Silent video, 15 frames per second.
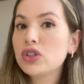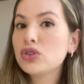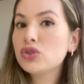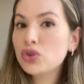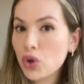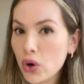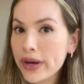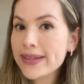
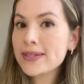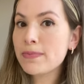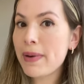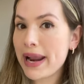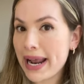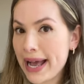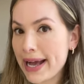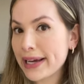dois
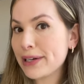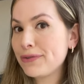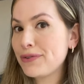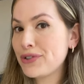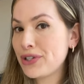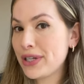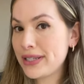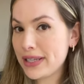
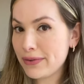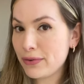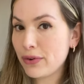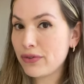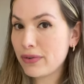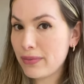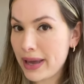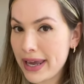parágrafos de
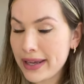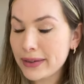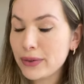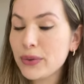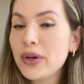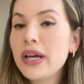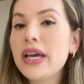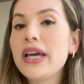
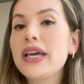desenvolvimento